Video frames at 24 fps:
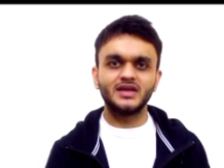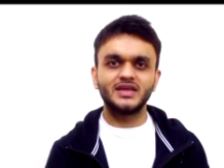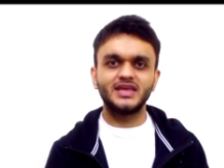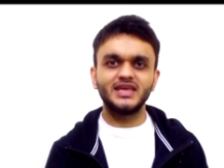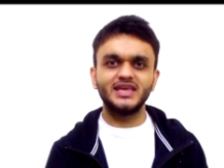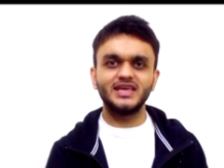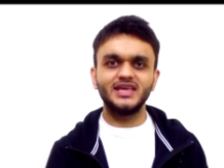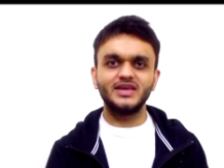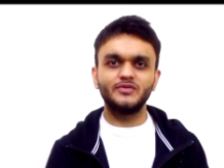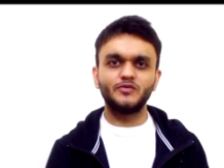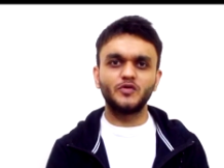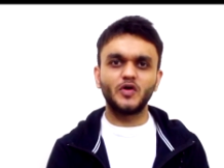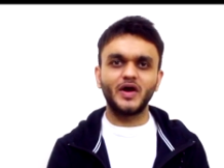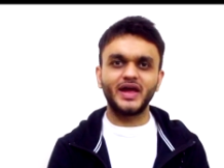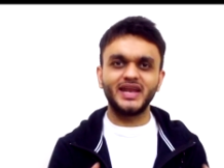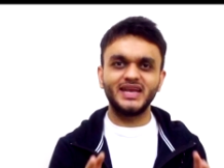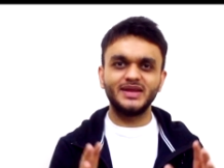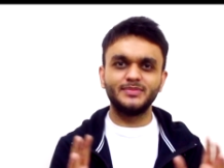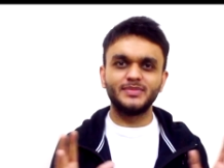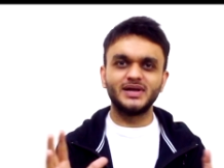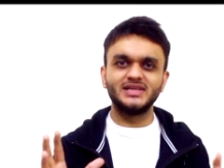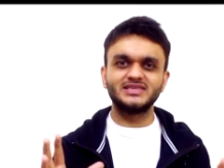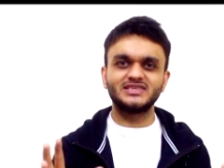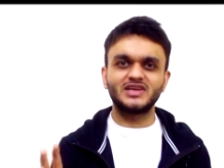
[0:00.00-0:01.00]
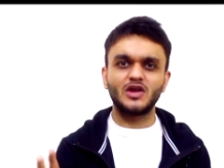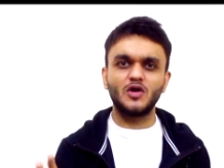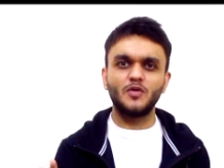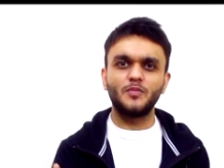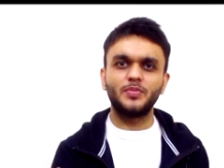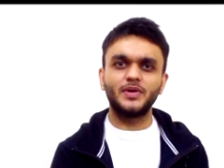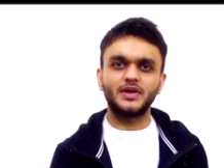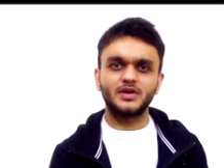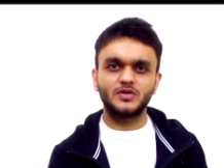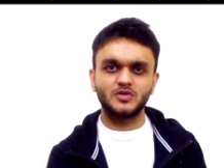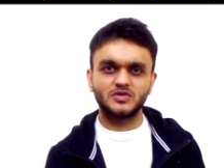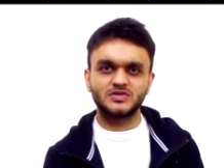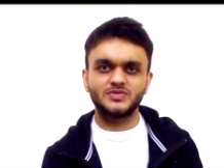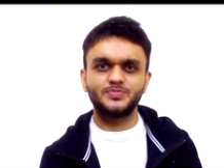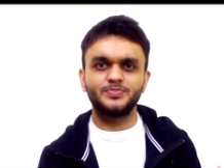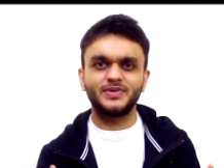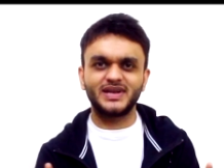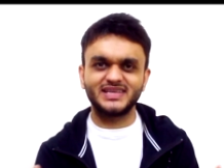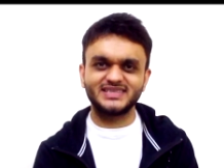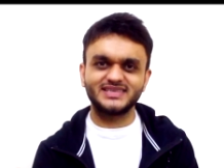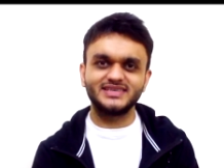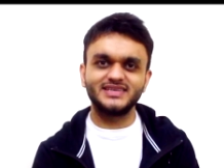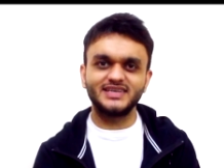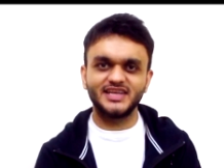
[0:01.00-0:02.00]
कि वो एनिमल्स के ऊपर कुछ
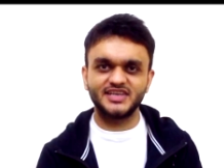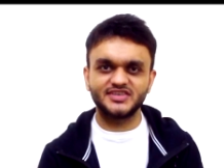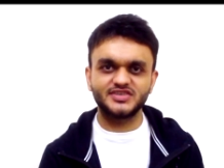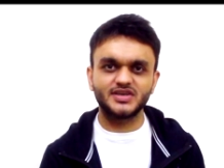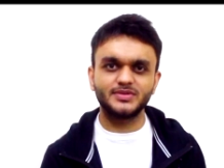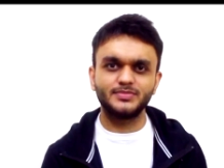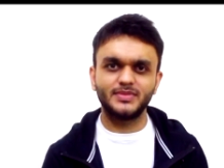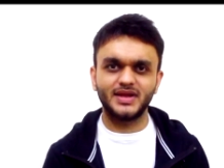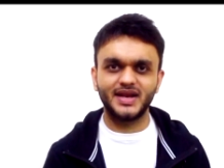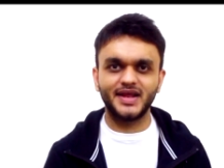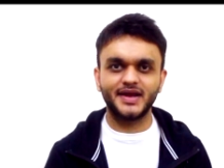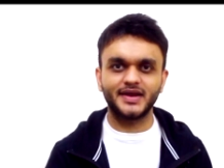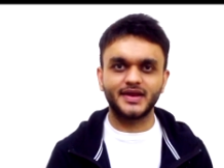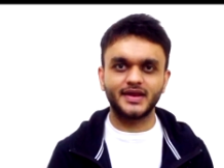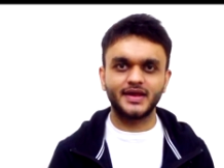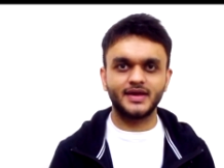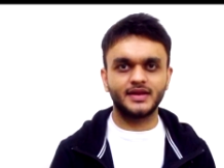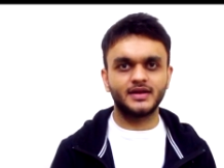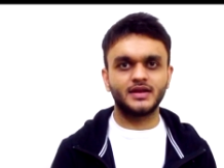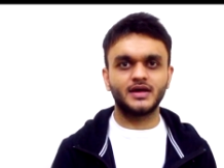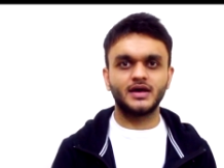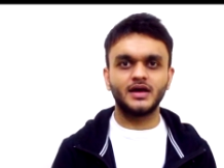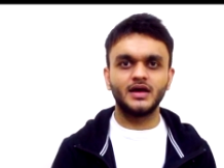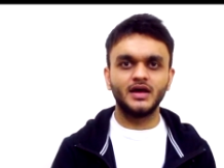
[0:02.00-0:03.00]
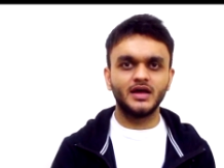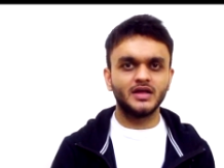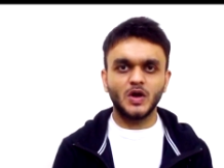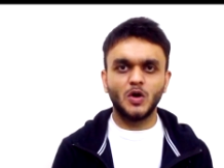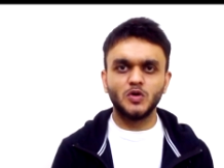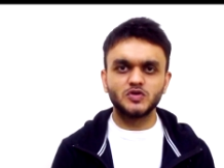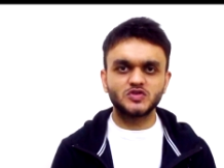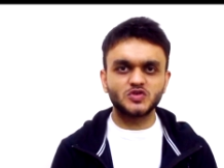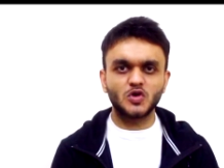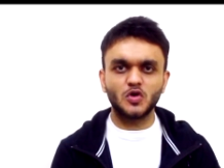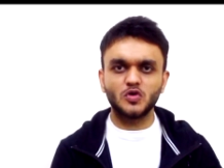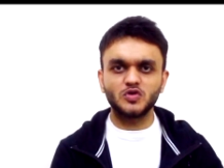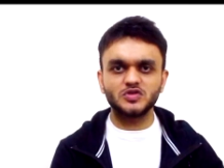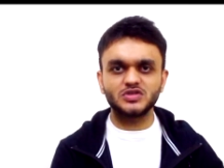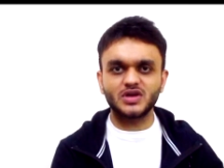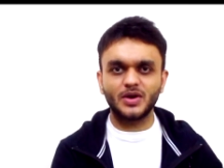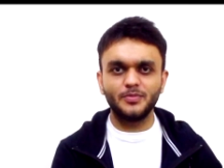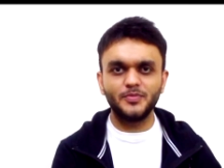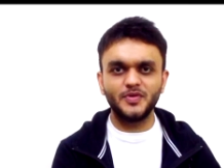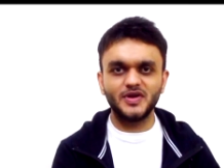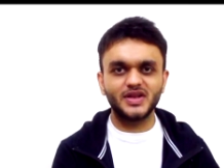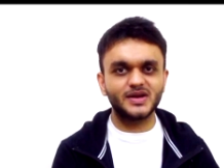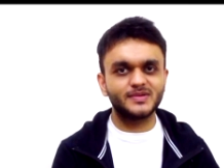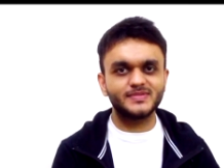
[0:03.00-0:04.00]
प्रेजेंटेशन बना के आना उसको कुछ
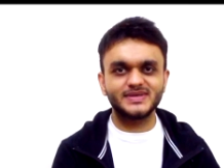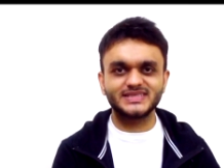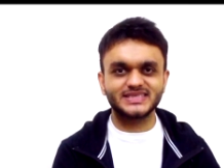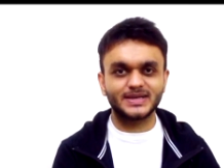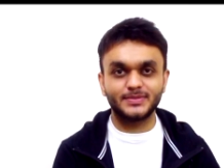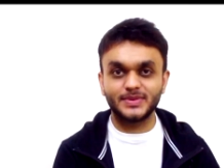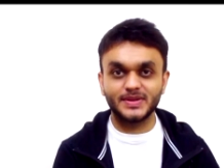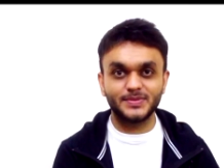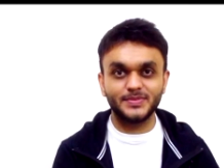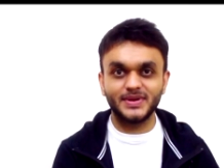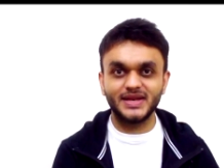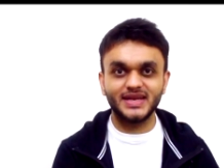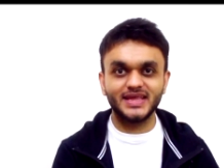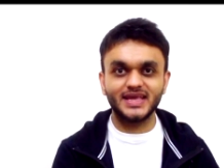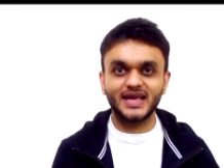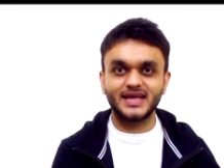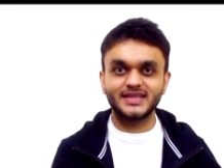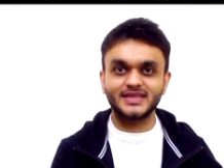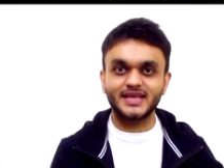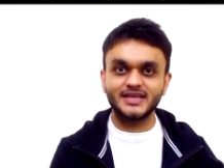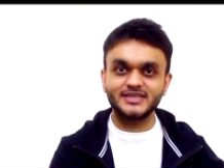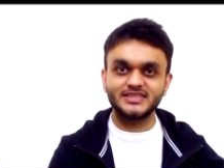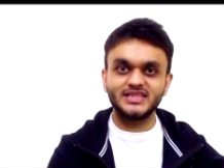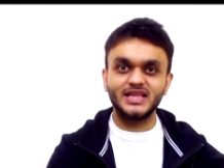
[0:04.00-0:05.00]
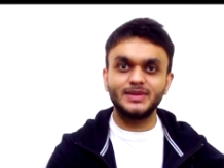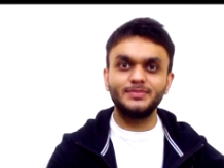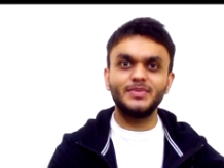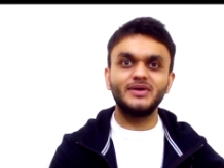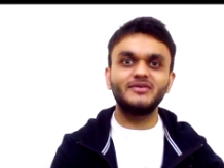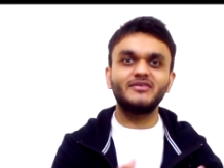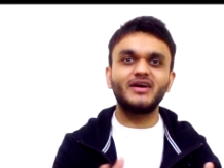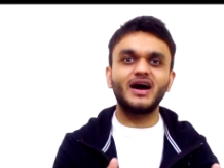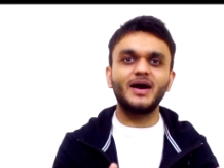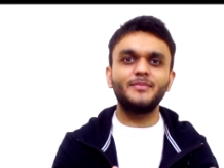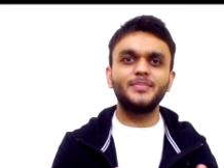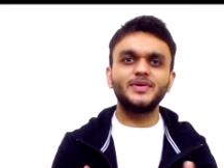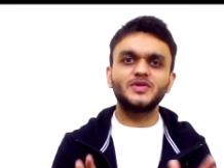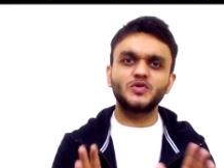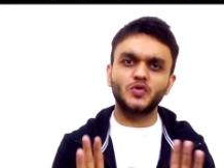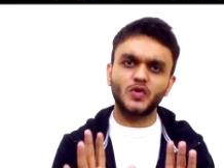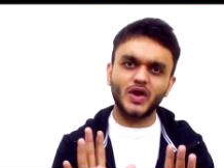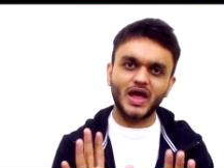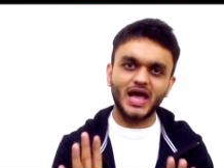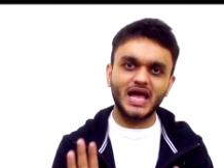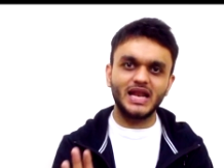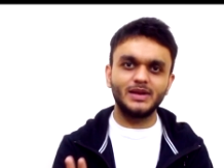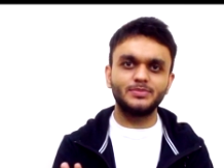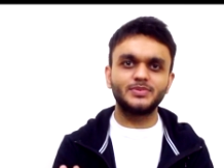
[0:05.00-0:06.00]
कंप्यूटर में समझ में नहीं आता इसलिए मैं वहाँ पे
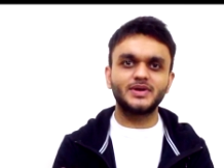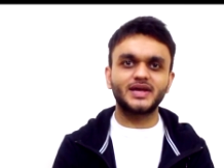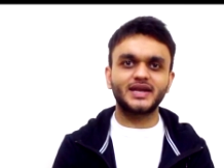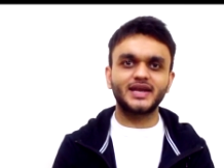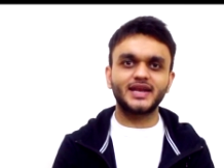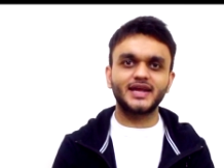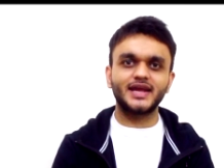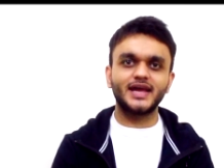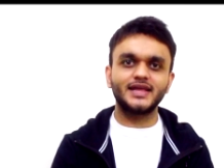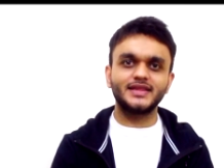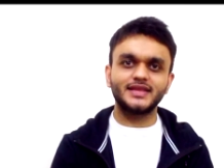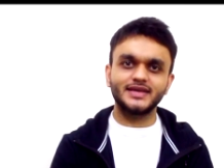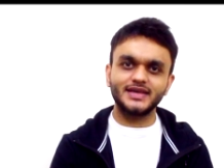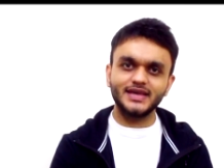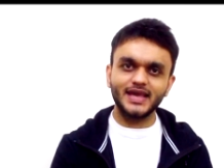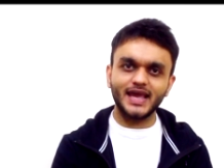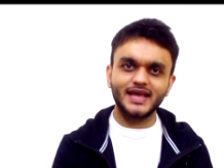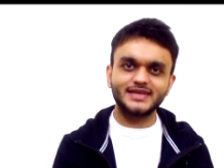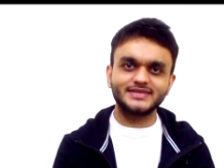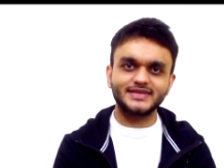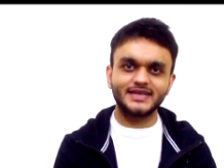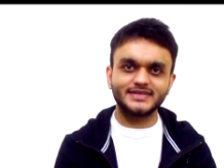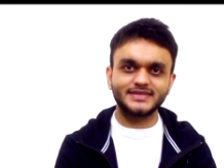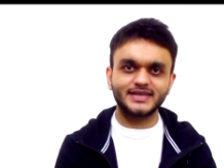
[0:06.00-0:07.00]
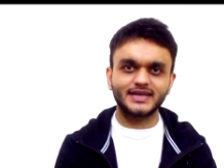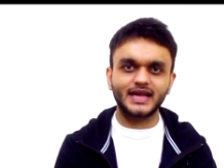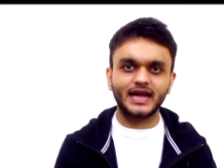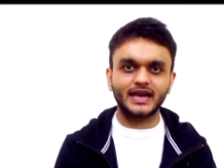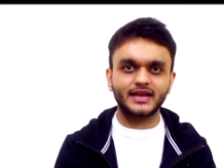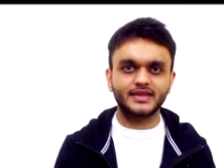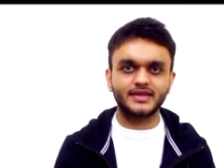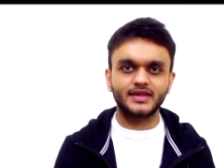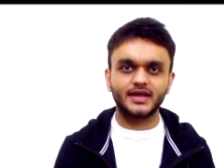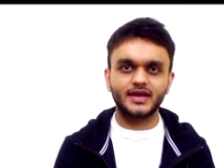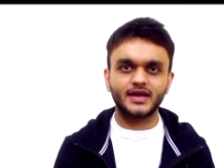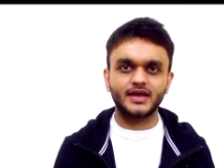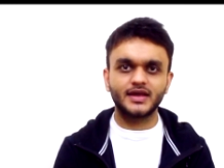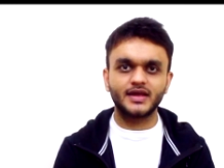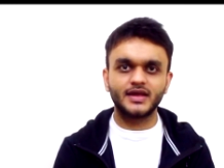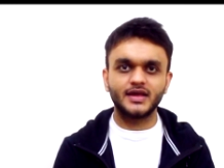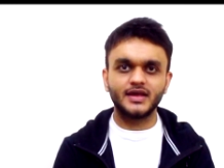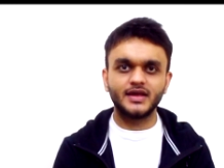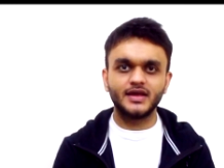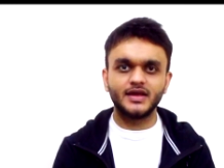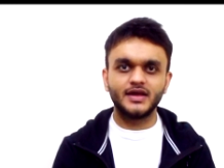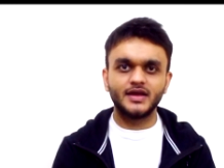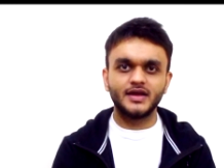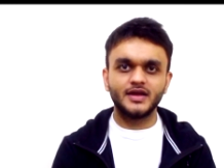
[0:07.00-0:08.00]
थोड़ा हेल्प करने गया था कि ऐसे ऐसे करते
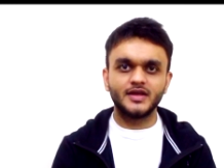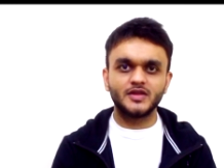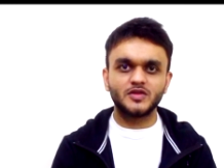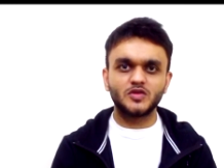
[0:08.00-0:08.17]
हैं